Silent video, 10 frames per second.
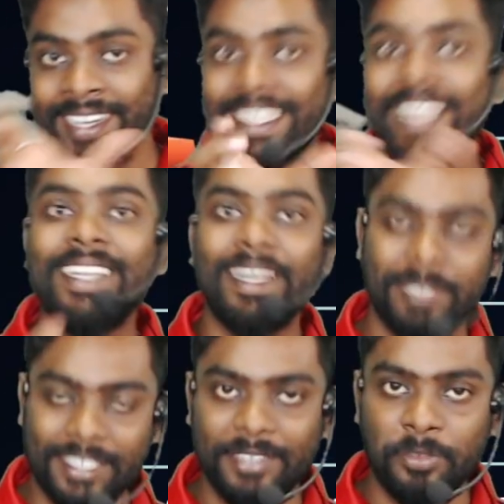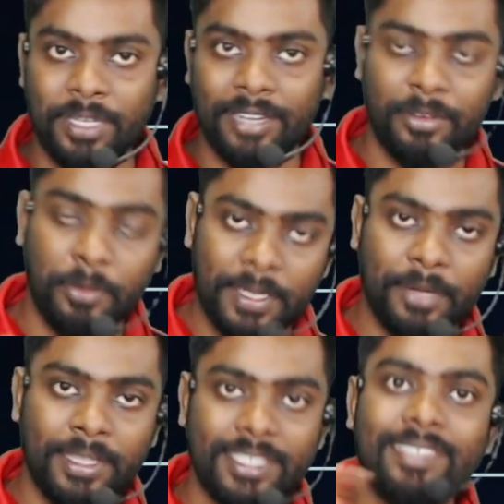টেলিগ্রাম যেটা গ্রুপটা গ্রুপটা
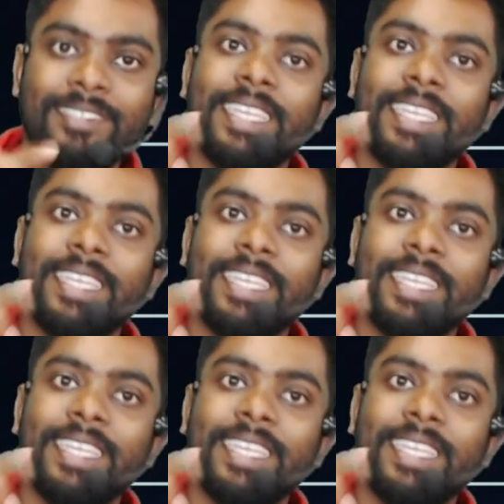করেছি